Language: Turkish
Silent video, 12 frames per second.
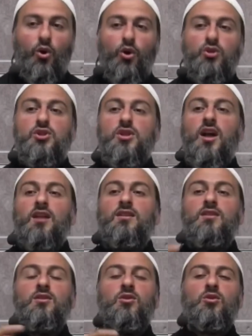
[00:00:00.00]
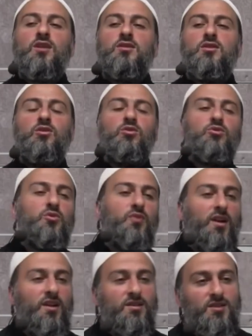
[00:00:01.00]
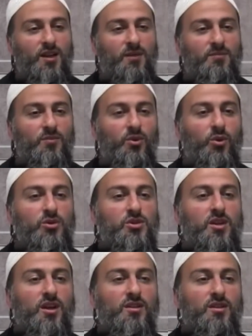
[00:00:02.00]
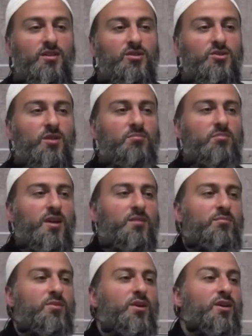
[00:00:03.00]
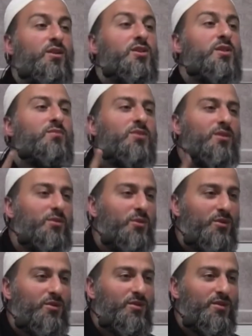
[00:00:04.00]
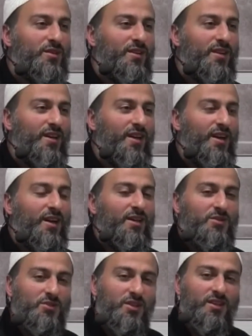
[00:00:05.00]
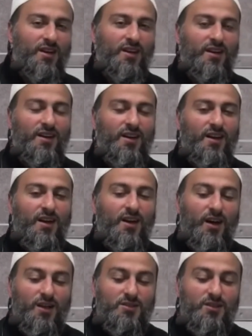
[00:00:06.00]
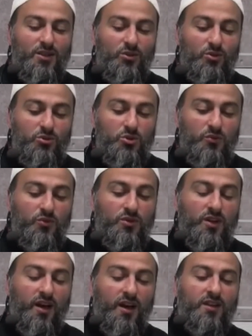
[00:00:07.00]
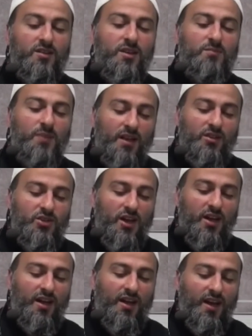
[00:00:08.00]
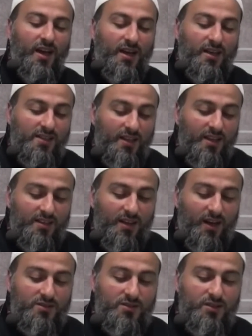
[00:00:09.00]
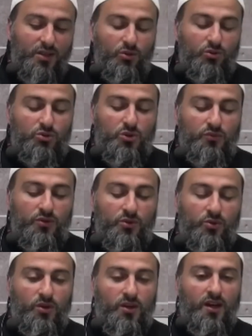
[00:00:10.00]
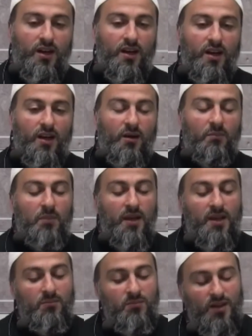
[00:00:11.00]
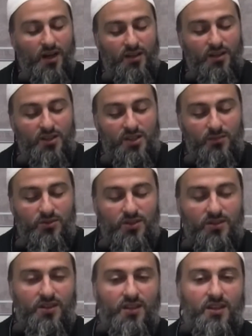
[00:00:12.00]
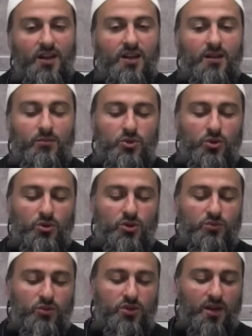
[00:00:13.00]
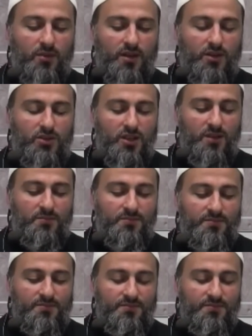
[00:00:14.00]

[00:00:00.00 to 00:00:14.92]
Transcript: Hoş geldin diyor Hazreti Yusuf aleyhisselam. Hoş geldin sen benim kardeşimsin diyor. Zira Hazreti Yusuf'un hayatını bilince neden Hazreti Yusuf'un ona benim kardeşimsin dediğini anlamış oluruz muhterem kardeşlerim.